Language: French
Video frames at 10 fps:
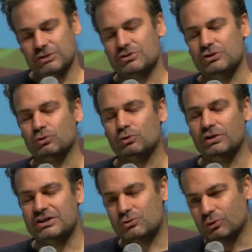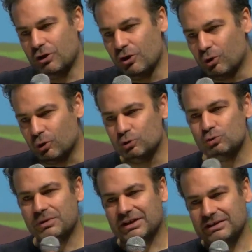aussi notre relation au
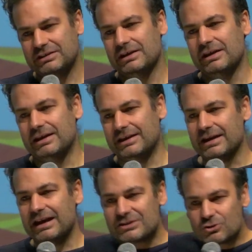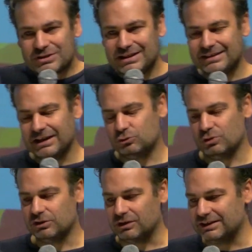numérique et à la société
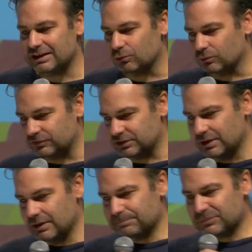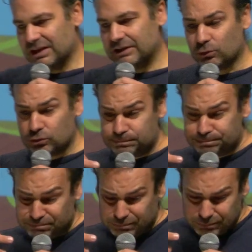actuelle dans laquelle on vit. Et donc,
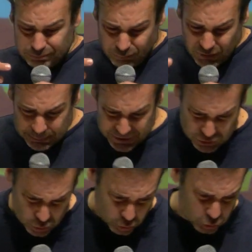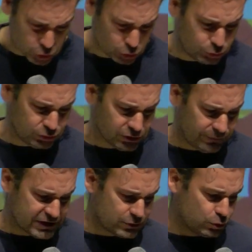bien sûr qu'aujourd'hui, en
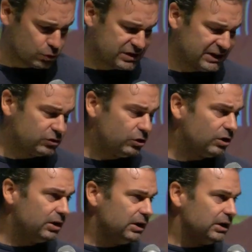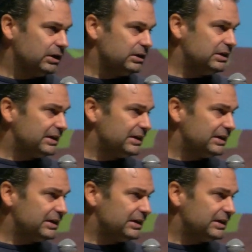fait, ce secteur, il est